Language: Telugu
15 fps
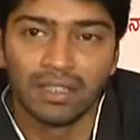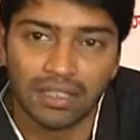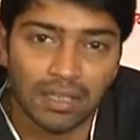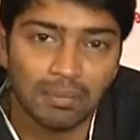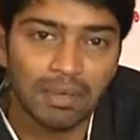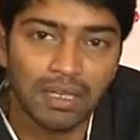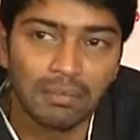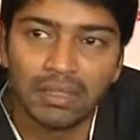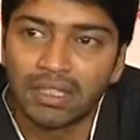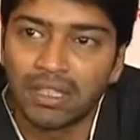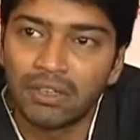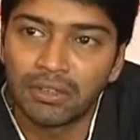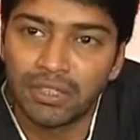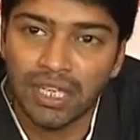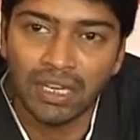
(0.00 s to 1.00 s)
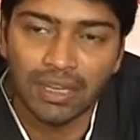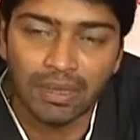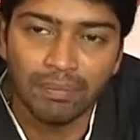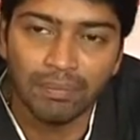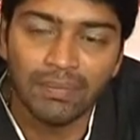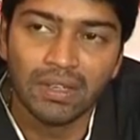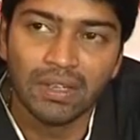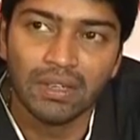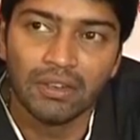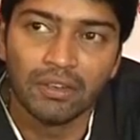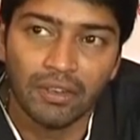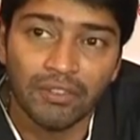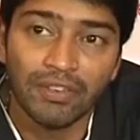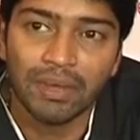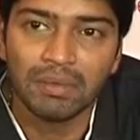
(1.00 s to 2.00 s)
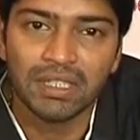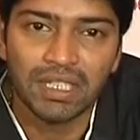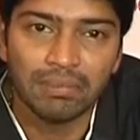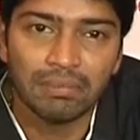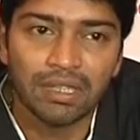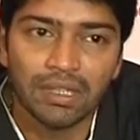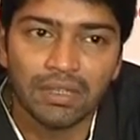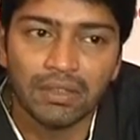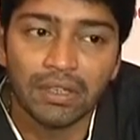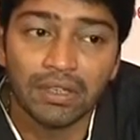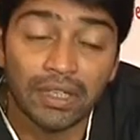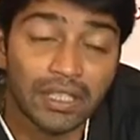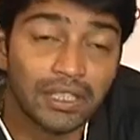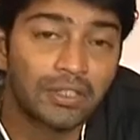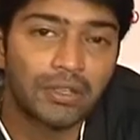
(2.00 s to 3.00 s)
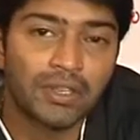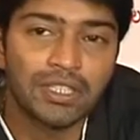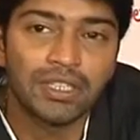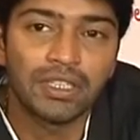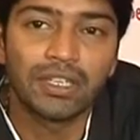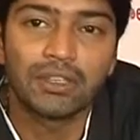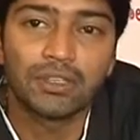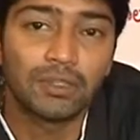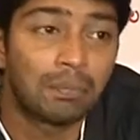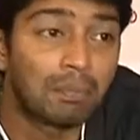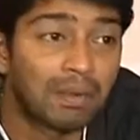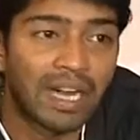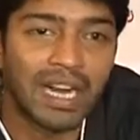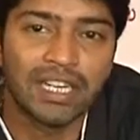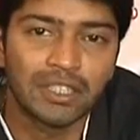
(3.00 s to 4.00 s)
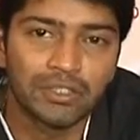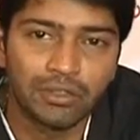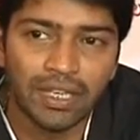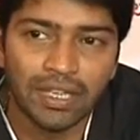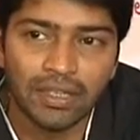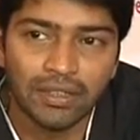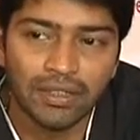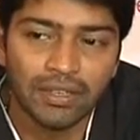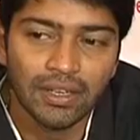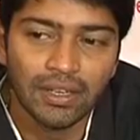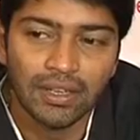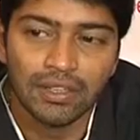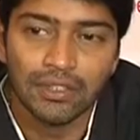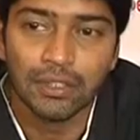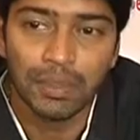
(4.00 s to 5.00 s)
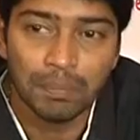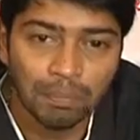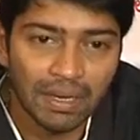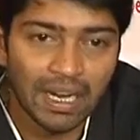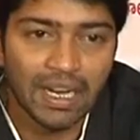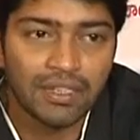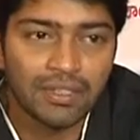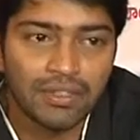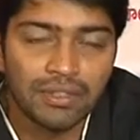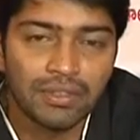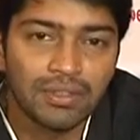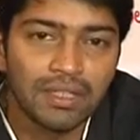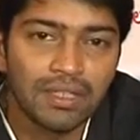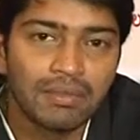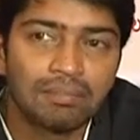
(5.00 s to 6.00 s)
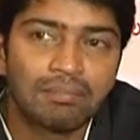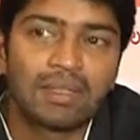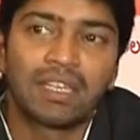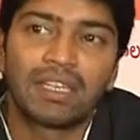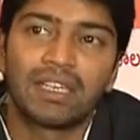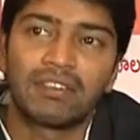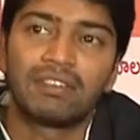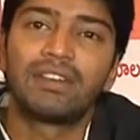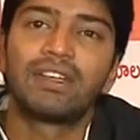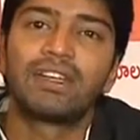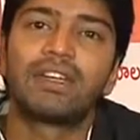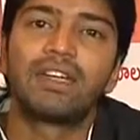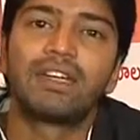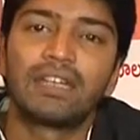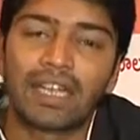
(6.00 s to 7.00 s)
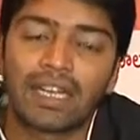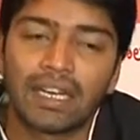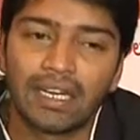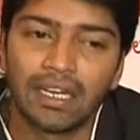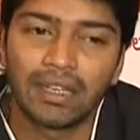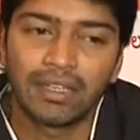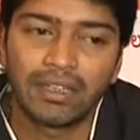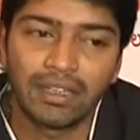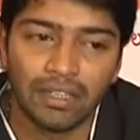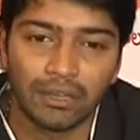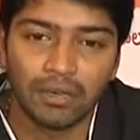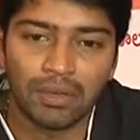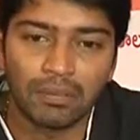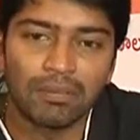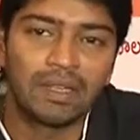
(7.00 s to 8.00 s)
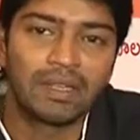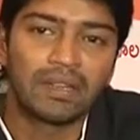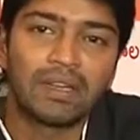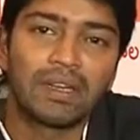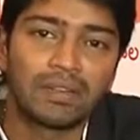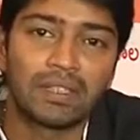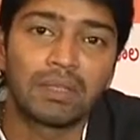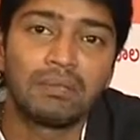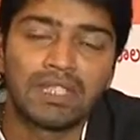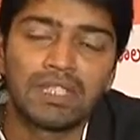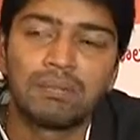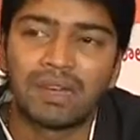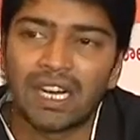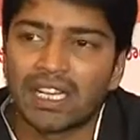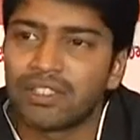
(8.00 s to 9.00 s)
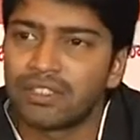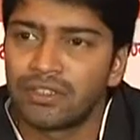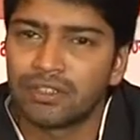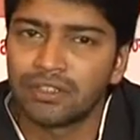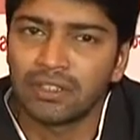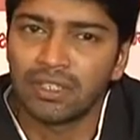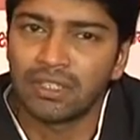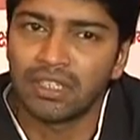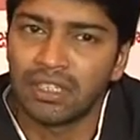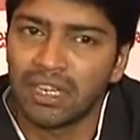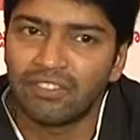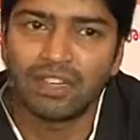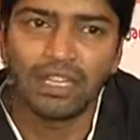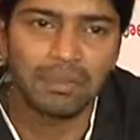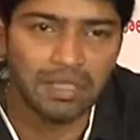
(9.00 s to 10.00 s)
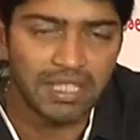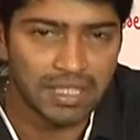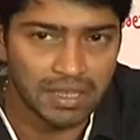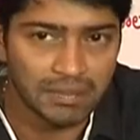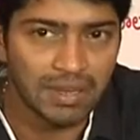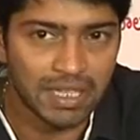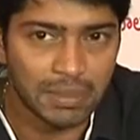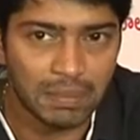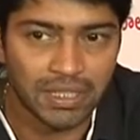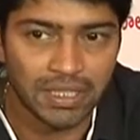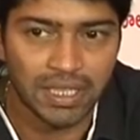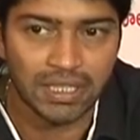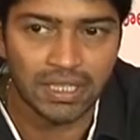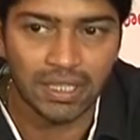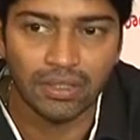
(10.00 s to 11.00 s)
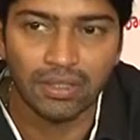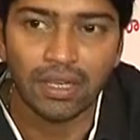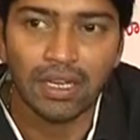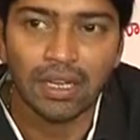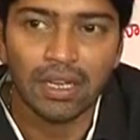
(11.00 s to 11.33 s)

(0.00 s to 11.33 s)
దర్బార్ బత్తిలో చాలా ఒక ఫేమస్ కంపెనీ ఇద్దరు వస్తున్నారు సో బ్రాండ్స్ ఉన్నాయండి సో ఈ బ్రాండ్స్ని మనకు డెఫినెట్గా ఎక్కడ అంటే ఒక ఎంత మంచి బ్రాండ్స్ని వస్తున్నారంటే డెఫినెట్గా మంచి సినిమా ఎక్స్పెక్ట్ చేస్తారు